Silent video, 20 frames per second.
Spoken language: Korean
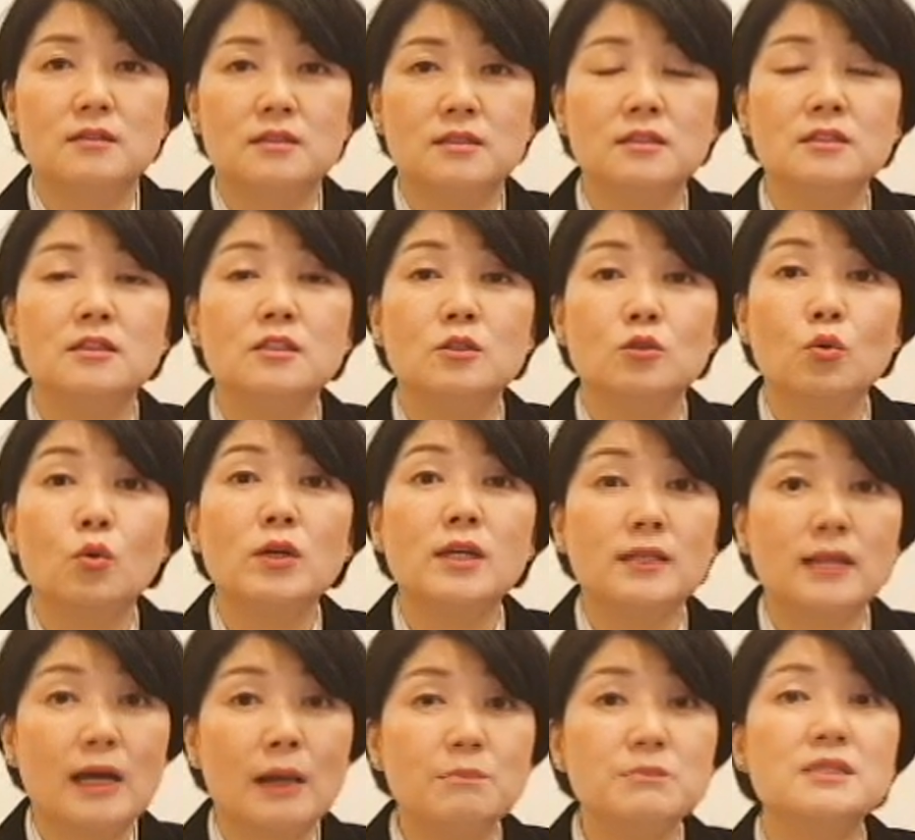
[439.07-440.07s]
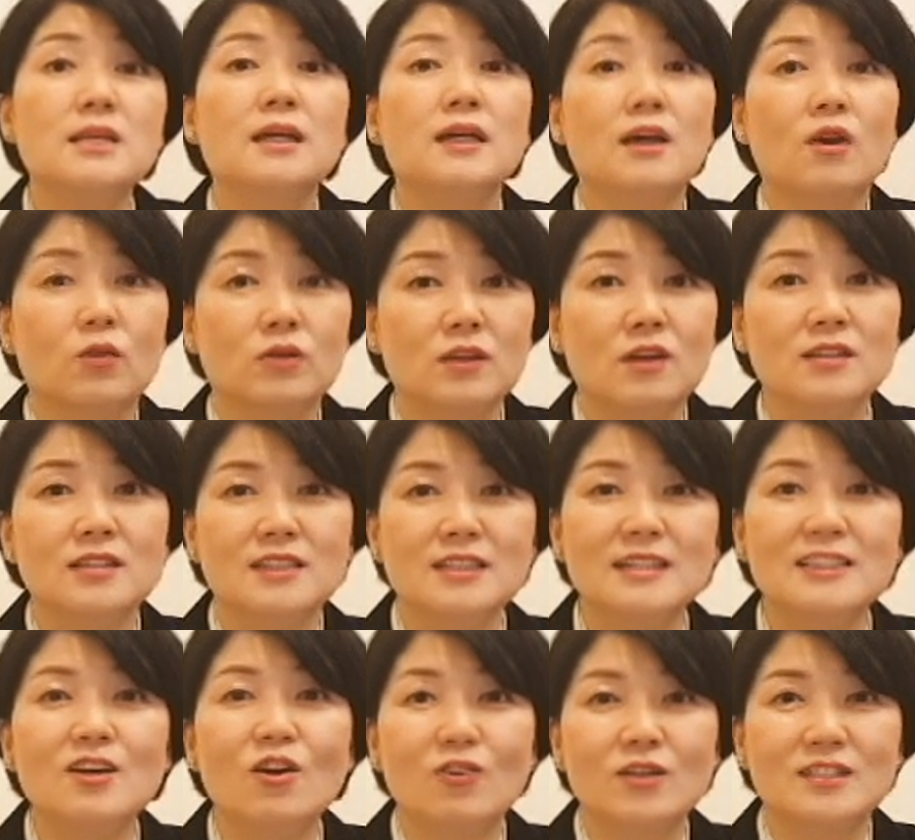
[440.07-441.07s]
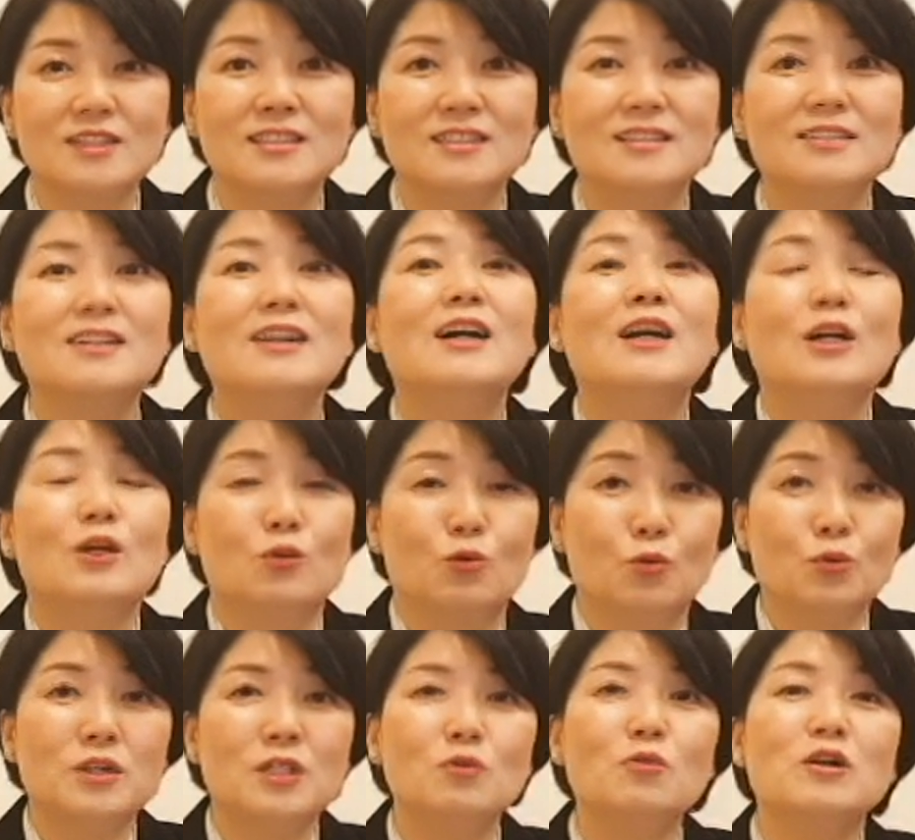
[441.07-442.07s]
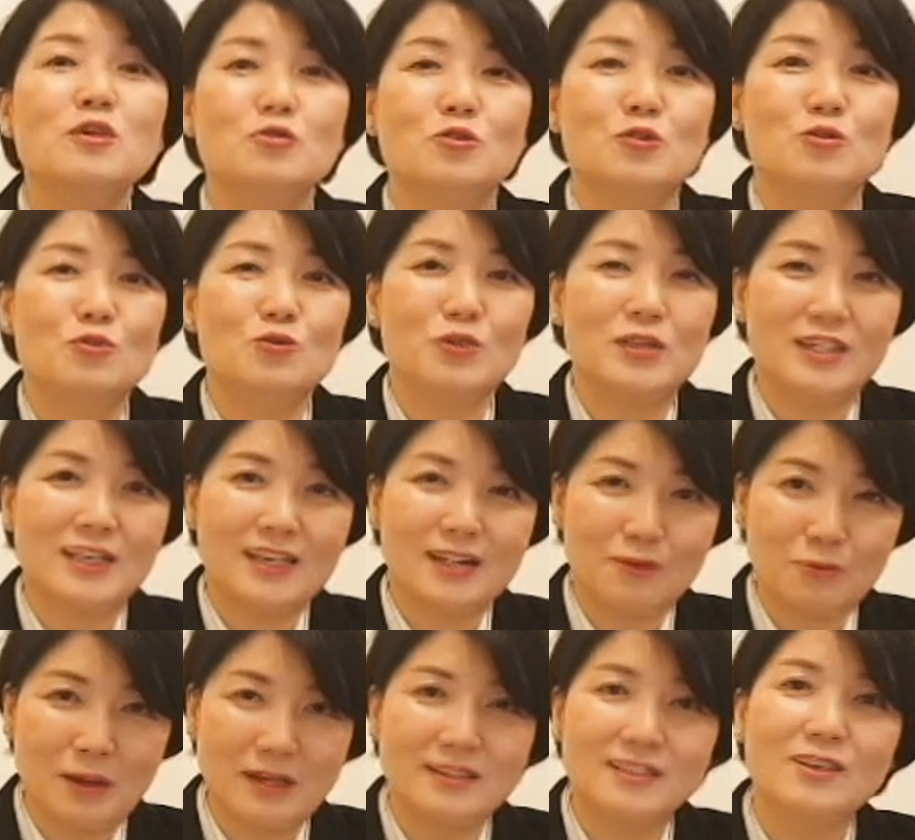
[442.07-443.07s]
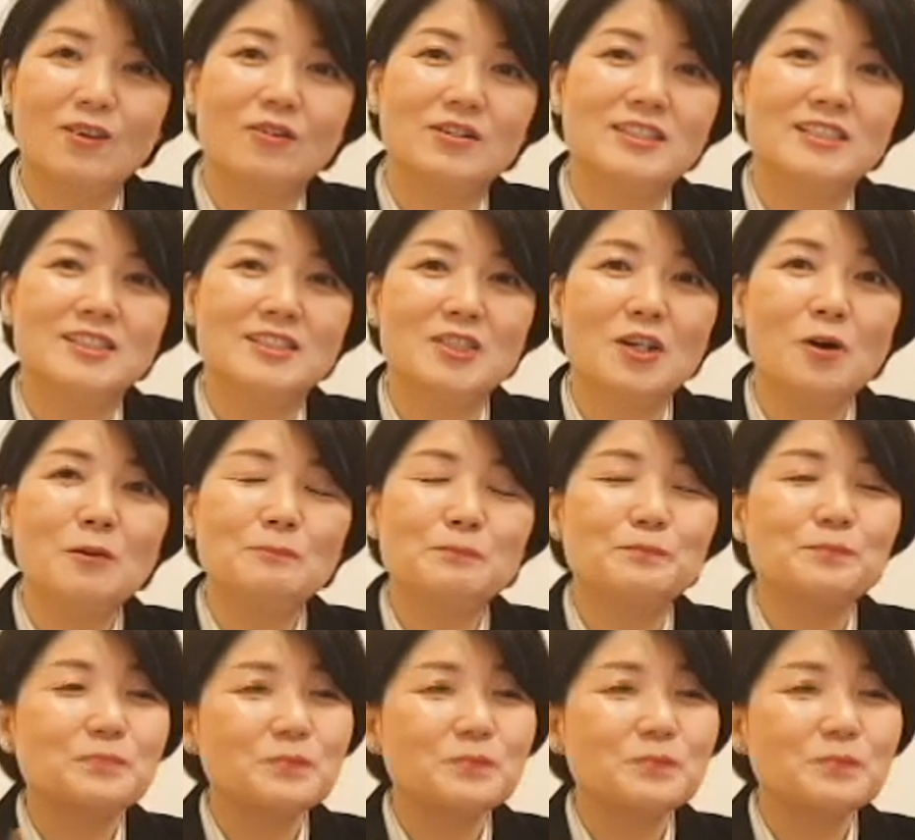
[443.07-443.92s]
듣는 소리 탐색의 어떤 능력들을 또 키워줄 수 있게 되는 것이죠.